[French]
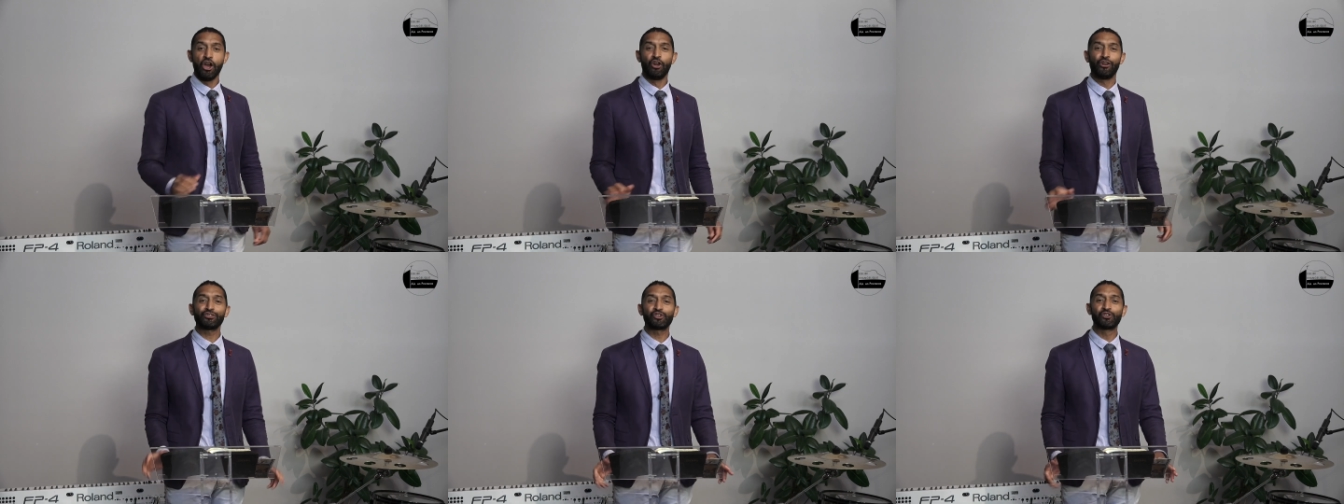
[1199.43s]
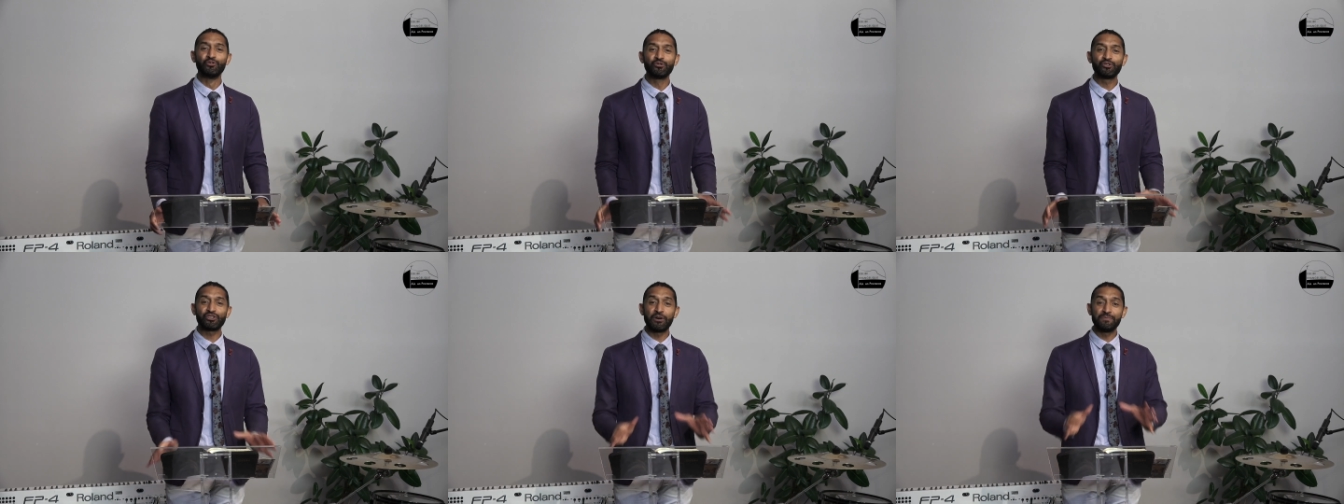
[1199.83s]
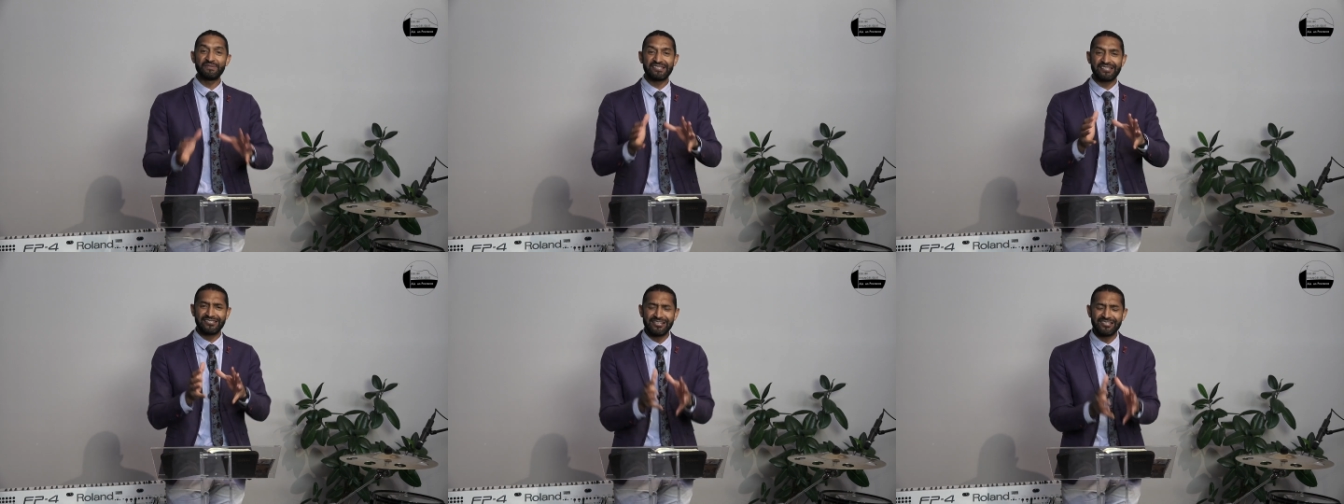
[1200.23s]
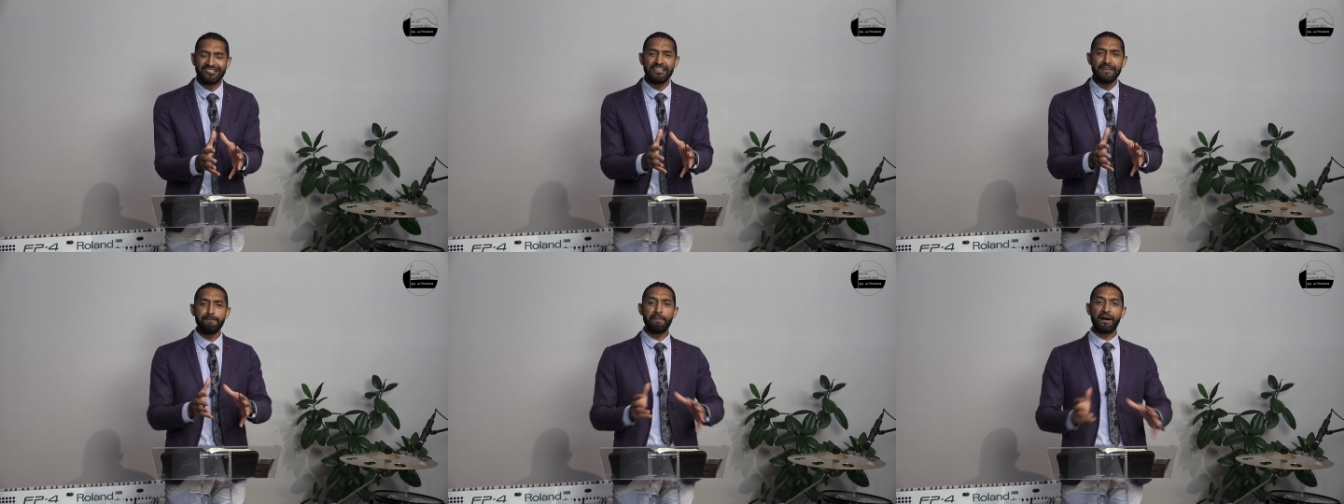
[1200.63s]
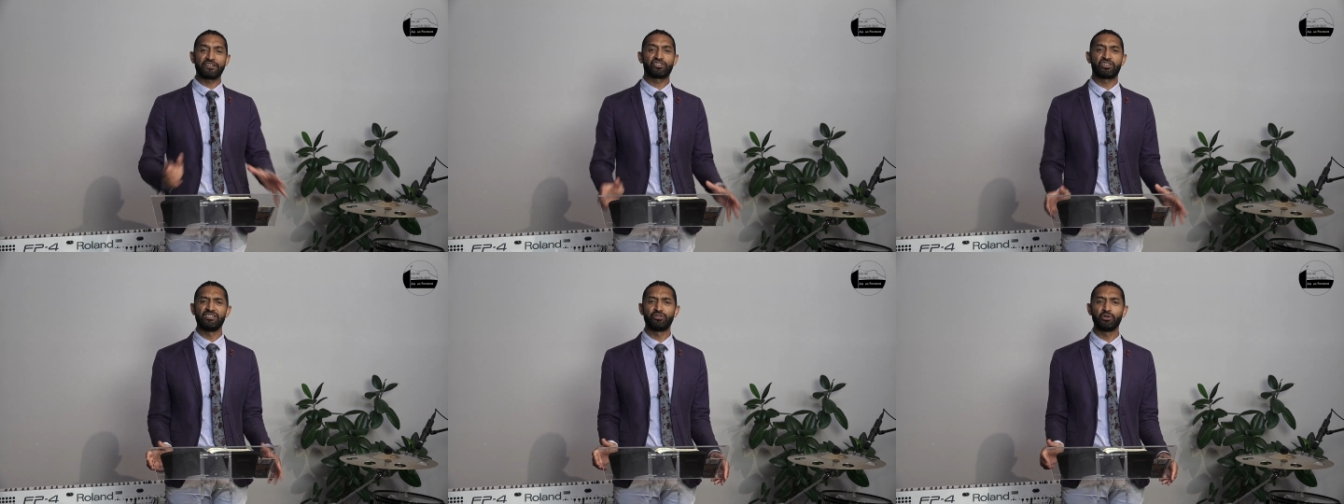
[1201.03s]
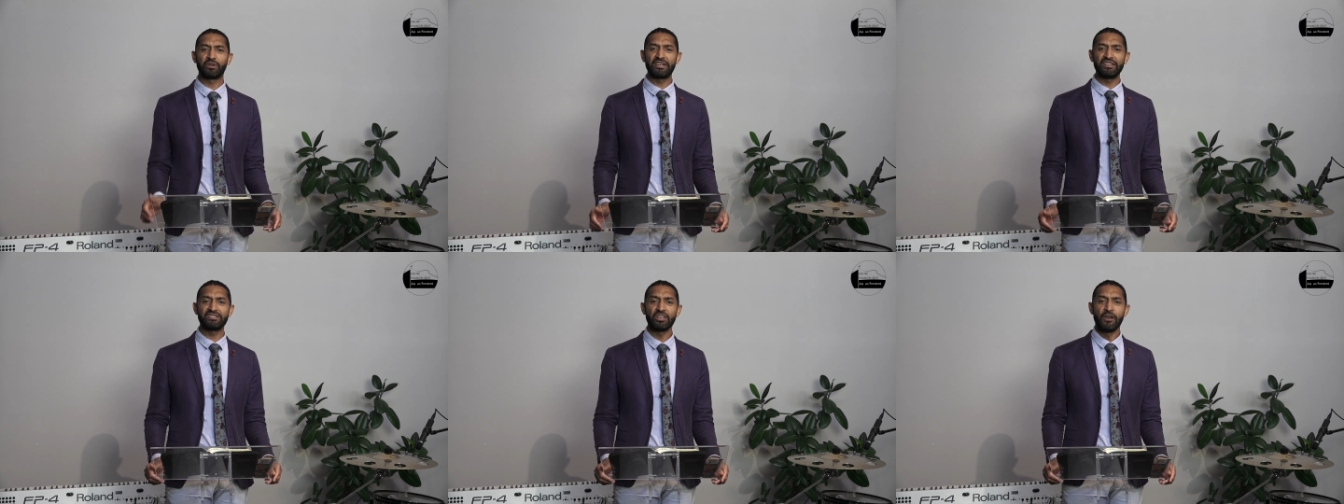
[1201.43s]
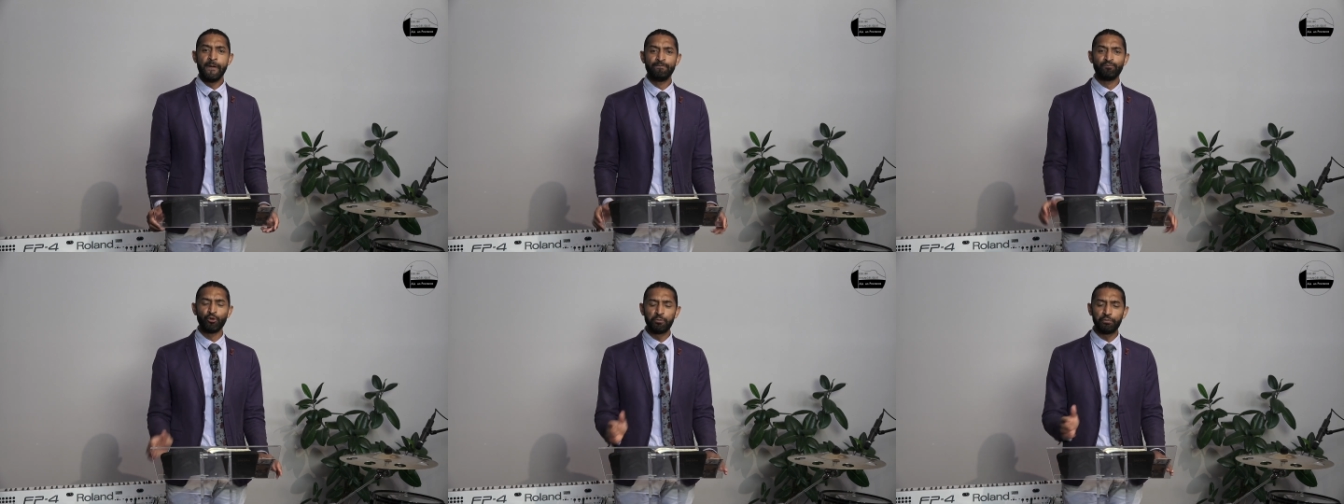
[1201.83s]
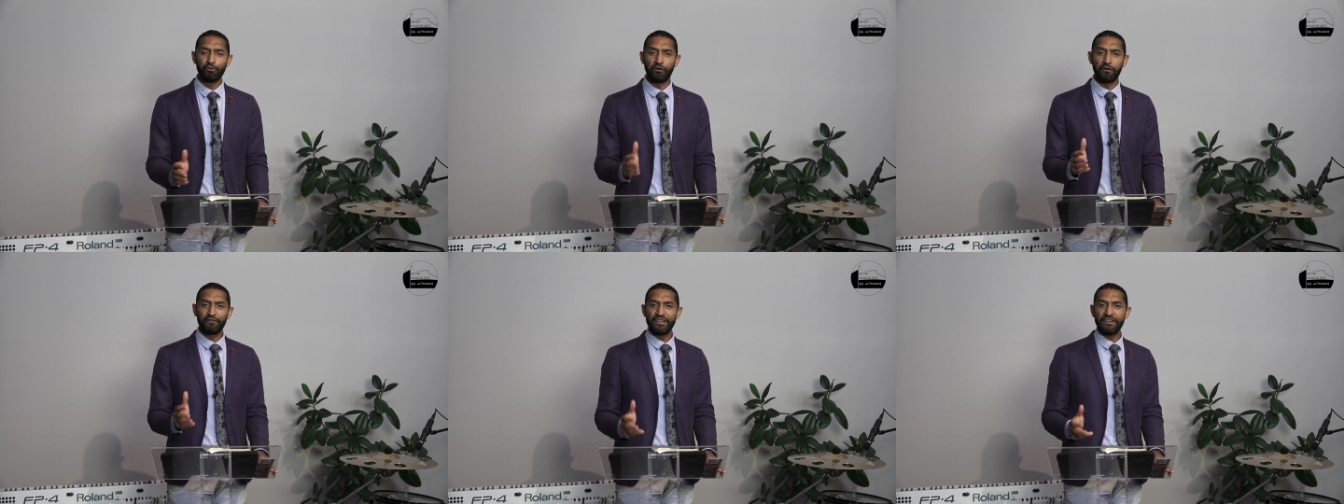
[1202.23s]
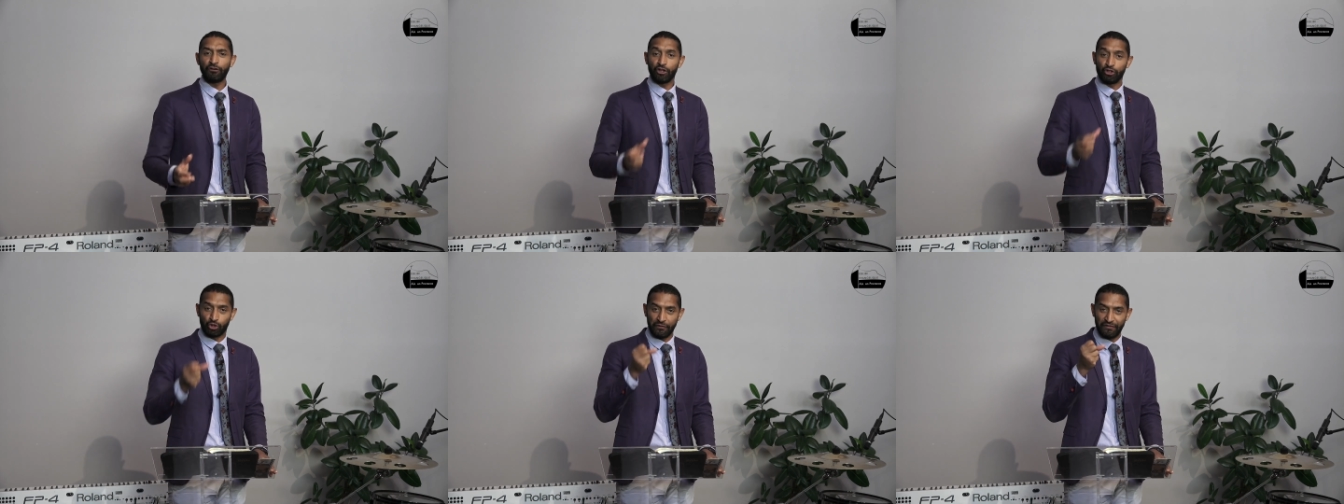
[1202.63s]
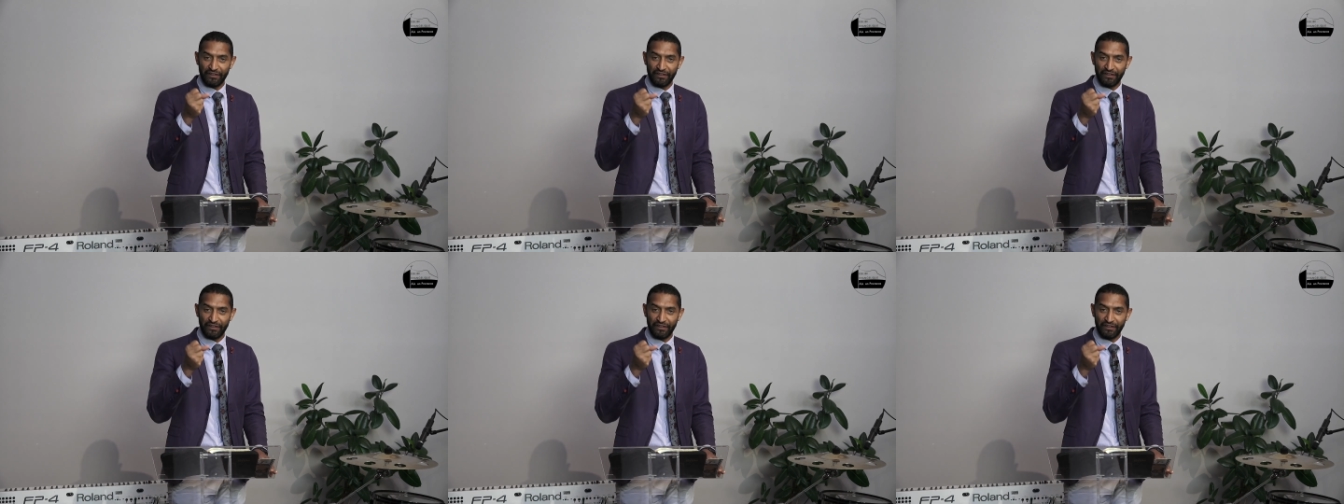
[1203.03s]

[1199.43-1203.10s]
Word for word: Lorsque nous sommes saisis par Jésus-Christ, nous pouvons vivre de